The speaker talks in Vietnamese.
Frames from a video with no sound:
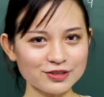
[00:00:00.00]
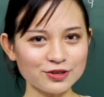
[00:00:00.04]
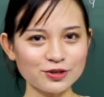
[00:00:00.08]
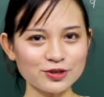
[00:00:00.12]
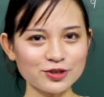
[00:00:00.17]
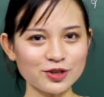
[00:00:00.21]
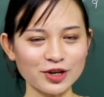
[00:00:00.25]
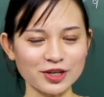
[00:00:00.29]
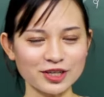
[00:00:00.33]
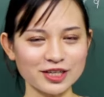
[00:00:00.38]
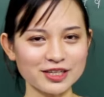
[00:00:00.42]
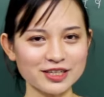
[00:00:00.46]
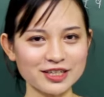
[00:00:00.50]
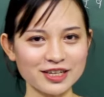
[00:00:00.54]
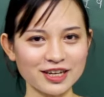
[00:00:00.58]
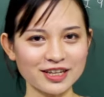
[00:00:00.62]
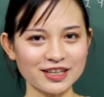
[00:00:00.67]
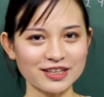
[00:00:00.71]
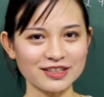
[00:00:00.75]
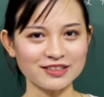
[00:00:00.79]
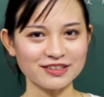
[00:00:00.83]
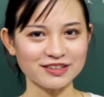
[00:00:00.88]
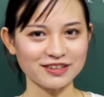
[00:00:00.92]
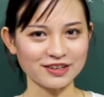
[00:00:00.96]
tôi giỏi tiếng
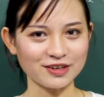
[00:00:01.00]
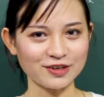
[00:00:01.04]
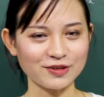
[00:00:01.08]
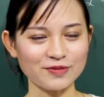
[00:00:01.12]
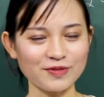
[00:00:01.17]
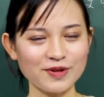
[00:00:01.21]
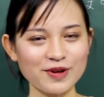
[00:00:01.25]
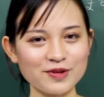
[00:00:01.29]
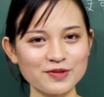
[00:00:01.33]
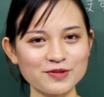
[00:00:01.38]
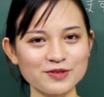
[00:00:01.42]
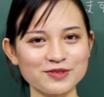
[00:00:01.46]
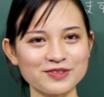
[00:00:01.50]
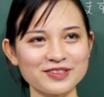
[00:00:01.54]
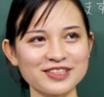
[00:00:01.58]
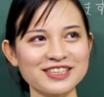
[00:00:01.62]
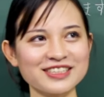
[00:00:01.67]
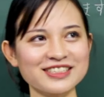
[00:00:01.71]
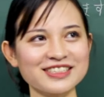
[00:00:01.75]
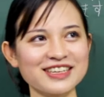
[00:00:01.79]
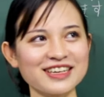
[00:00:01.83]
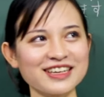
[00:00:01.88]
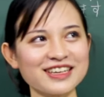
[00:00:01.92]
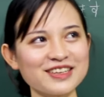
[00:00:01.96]
Nhật được, đúng không? Chúng
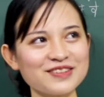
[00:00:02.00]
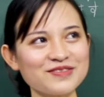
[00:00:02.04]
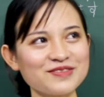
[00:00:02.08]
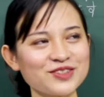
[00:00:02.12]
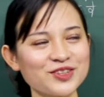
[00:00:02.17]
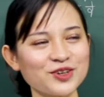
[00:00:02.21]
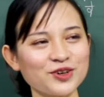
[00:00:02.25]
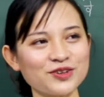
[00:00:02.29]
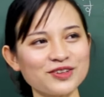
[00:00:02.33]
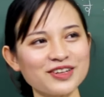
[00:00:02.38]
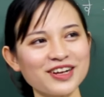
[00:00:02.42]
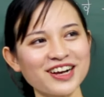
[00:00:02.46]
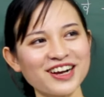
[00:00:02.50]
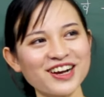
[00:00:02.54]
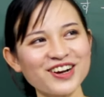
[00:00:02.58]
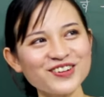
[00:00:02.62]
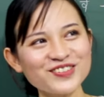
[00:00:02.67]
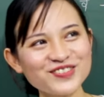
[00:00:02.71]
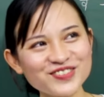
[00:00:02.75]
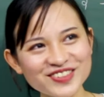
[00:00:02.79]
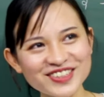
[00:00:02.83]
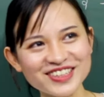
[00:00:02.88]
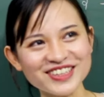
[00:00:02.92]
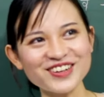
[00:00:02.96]
ta sẽ khiêm tốn là
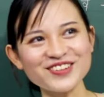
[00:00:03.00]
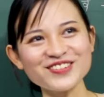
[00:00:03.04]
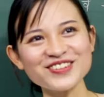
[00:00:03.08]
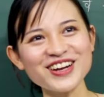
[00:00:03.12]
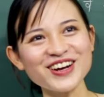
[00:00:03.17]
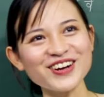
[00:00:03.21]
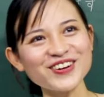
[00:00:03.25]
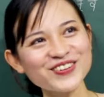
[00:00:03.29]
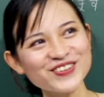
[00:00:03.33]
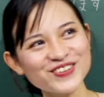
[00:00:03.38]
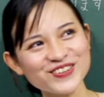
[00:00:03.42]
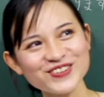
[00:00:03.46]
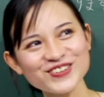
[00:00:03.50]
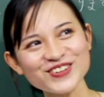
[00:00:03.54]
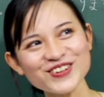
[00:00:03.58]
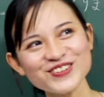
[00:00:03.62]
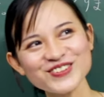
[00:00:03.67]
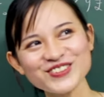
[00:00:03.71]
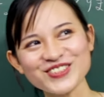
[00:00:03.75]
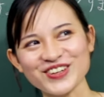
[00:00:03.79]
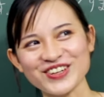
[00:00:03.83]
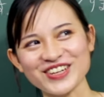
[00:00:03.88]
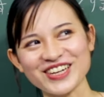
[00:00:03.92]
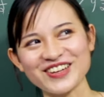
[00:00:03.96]
không đâu, cũng
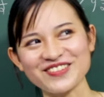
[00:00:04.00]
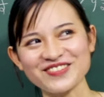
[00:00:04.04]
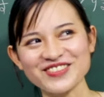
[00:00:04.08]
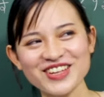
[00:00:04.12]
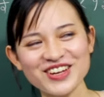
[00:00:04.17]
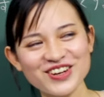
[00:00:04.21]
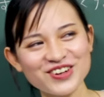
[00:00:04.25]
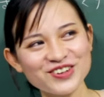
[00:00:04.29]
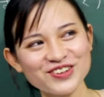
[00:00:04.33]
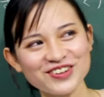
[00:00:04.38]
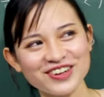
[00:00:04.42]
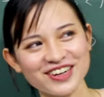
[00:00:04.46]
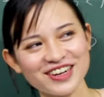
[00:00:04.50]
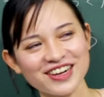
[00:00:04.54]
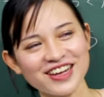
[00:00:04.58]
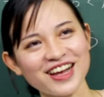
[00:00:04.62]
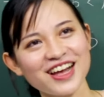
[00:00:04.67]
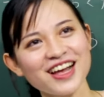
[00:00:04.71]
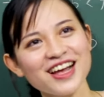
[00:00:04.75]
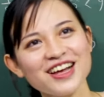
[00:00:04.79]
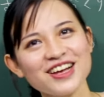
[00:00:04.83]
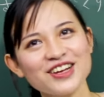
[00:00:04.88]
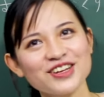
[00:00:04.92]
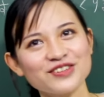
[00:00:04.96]
không giỏi lắm đâu, hoặc là
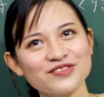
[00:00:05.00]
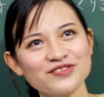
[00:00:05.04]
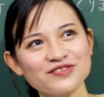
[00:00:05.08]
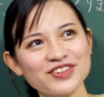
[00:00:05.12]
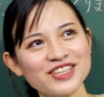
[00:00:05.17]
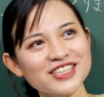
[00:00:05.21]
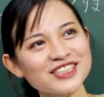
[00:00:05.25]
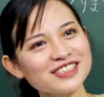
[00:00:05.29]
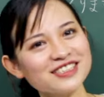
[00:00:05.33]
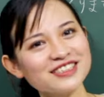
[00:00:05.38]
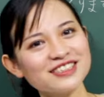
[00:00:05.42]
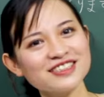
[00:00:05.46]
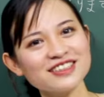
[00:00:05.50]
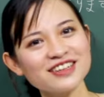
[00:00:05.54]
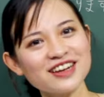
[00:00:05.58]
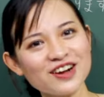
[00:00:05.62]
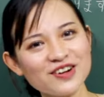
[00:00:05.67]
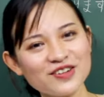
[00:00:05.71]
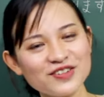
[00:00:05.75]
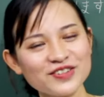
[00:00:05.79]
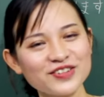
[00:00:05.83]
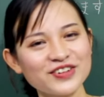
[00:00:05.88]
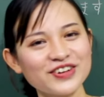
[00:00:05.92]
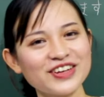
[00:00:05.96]
vẫn chưa
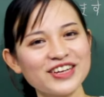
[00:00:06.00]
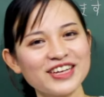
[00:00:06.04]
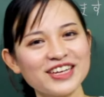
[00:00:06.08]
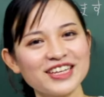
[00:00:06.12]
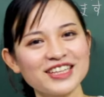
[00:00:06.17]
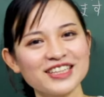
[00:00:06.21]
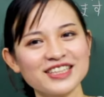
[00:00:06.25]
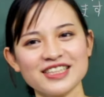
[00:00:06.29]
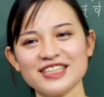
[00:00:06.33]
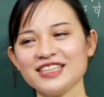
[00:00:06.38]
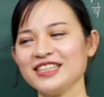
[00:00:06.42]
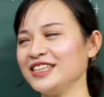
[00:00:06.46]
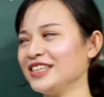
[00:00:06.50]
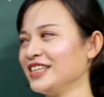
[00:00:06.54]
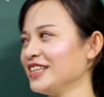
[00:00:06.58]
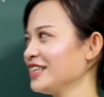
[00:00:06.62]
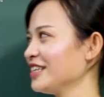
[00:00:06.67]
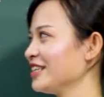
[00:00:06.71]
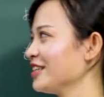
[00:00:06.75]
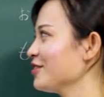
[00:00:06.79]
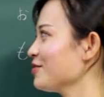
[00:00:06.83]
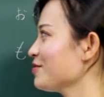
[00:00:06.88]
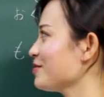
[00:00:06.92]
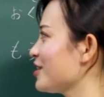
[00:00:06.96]
đâu. Thì
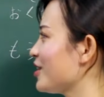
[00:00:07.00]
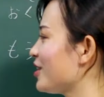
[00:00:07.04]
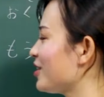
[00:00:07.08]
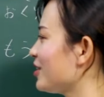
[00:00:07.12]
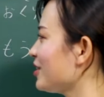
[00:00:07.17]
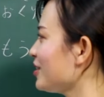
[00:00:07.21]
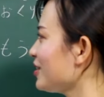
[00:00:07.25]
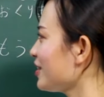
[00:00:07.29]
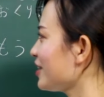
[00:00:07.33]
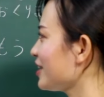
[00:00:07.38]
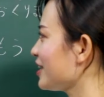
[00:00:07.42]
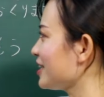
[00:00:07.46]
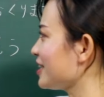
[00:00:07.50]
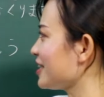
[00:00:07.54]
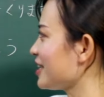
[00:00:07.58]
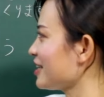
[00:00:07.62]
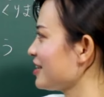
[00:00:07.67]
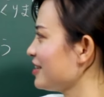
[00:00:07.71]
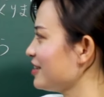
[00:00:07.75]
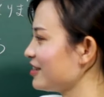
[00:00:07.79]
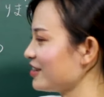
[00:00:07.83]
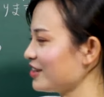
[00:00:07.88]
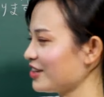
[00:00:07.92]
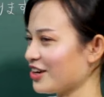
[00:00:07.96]
lúc đó người ta
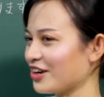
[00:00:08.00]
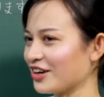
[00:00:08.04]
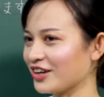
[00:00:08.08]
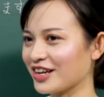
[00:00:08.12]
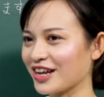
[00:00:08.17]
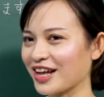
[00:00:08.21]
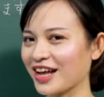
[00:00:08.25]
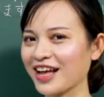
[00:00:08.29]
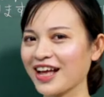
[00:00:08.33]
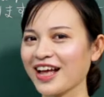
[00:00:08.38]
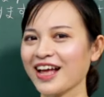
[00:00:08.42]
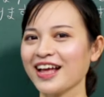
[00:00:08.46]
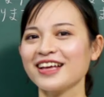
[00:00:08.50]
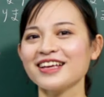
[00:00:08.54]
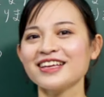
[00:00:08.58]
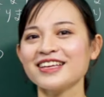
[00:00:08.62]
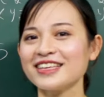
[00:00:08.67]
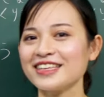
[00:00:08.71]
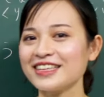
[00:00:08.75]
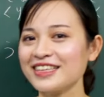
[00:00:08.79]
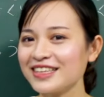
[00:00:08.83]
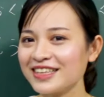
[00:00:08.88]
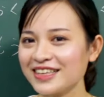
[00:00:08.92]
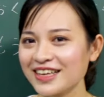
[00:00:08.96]
thường nói là
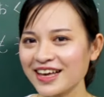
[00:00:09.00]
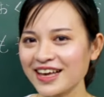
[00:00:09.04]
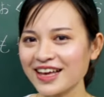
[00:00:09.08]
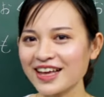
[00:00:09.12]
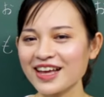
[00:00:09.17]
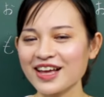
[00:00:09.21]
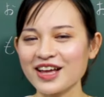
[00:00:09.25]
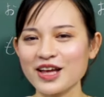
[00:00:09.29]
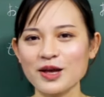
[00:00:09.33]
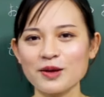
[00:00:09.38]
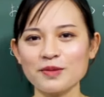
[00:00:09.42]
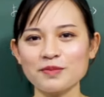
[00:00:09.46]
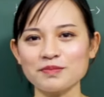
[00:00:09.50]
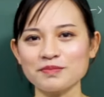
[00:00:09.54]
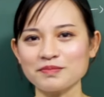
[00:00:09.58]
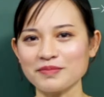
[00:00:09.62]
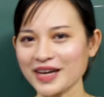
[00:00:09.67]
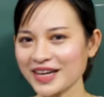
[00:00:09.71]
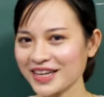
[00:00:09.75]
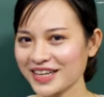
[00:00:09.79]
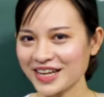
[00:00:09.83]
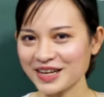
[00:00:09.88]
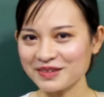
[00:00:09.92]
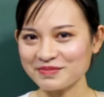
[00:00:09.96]
iie
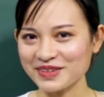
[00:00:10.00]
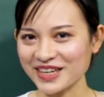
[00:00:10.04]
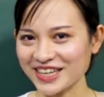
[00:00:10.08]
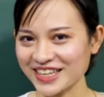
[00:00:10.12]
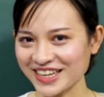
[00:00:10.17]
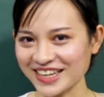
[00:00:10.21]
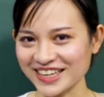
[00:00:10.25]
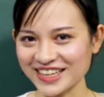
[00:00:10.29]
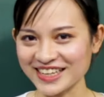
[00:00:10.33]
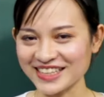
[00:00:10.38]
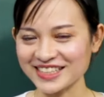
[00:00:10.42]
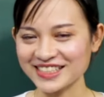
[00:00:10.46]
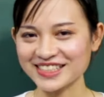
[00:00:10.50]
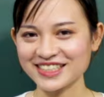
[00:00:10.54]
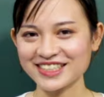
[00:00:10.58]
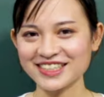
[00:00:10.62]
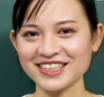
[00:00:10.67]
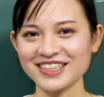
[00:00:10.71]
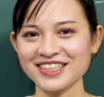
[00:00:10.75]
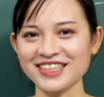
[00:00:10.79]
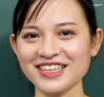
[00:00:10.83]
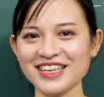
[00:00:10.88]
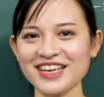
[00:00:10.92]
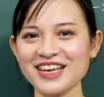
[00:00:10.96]
mada mada desu.
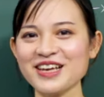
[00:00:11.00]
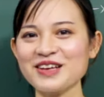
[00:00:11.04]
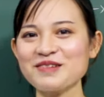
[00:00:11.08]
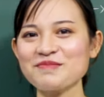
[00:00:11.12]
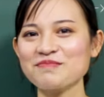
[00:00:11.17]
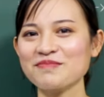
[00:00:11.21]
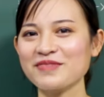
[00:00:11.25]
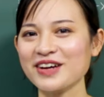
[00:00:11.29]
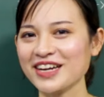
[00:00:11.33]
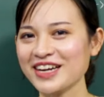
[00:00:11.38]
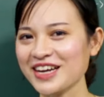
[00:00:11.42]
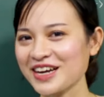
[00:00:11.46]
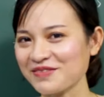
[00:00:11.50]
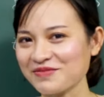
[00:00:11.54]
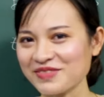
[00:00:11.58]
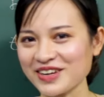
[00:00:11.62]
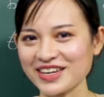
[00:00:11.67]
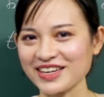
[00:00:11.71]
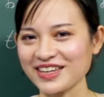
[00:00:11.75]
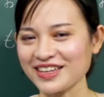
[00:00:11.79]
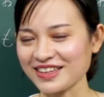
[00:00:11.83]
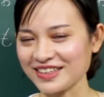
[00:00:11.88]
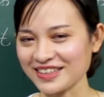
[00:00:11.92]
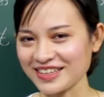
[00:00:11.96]
Iie mada
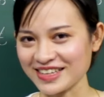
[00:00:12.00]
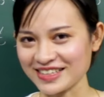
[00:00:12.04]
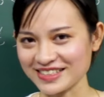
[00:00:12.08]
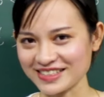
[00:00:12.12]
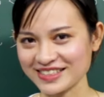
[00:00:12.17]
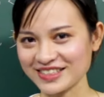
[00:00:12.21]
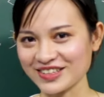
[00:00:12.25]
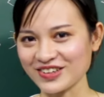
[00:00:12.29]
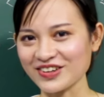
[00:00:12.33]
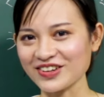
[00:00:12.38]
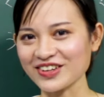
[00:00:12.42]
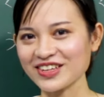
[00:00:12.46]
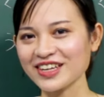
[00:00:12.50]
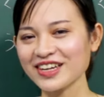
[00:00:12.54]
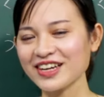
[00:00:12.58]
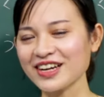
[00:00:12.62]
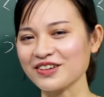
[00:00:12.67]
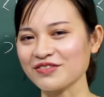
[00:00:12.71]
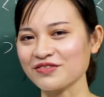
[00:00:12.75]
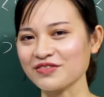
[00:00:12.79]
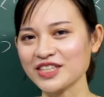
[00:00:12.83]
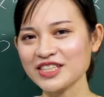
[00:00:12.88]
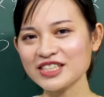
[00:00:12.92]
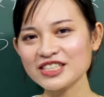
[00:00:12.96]
mada desu có nghĩa
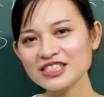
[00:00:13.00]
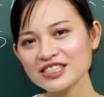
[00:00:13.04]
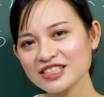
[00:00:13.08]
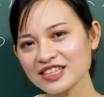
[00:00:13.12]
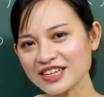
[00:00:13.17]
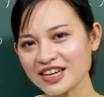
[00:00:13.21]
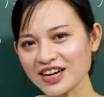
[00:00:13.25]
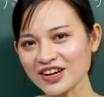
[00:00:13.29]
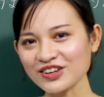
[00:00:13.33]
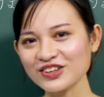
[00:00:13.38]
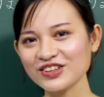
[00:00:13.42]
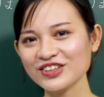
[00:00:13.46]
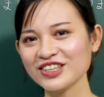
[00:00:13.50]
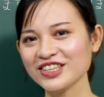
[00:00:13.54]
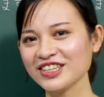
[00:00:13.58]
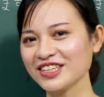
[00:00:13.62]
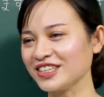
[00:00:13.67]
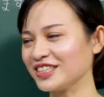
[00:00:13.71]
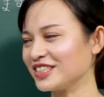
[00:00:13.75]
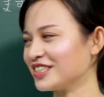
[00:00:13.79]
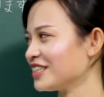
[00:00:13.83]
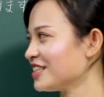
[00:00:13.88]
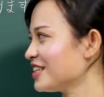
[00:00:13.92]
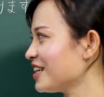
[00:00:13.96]
là vẫn chưa đâu,
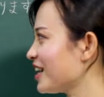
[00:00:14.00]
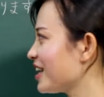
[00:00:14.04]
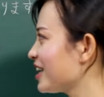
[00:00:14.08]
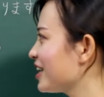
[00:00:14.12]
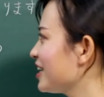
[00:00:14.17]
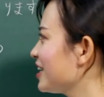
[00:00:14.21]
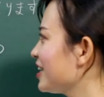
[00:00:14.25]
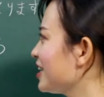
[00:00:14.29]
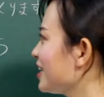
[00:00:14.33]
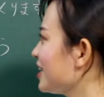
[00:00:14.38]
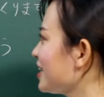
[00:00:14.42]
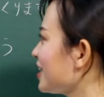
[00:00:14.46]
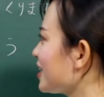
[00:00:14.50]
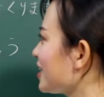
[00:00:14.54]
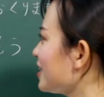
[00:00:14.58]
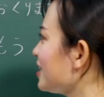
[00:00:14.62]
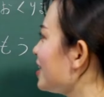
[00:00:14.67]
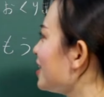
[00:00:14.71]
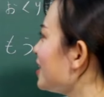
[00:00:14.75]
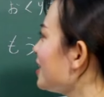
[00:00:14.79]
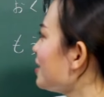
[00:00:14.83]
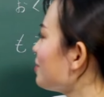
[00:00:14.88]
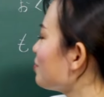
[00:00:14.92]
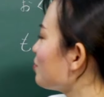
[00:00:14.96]
được chưa nhỉ? Cái
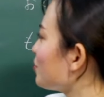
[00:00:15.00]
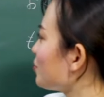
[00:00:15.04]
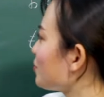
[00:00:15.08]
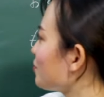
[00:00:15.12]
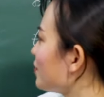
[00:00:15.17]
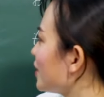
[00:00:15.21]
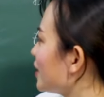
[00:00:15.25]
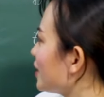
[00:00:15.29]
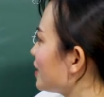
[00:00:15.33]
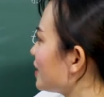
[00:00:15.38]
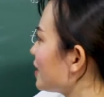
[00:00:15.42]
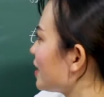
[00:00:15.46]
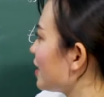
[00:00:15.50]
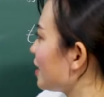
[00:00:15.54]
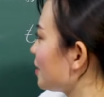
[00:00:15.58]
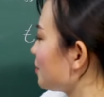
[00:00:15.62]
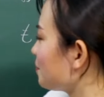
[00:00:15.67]
đấy là một phần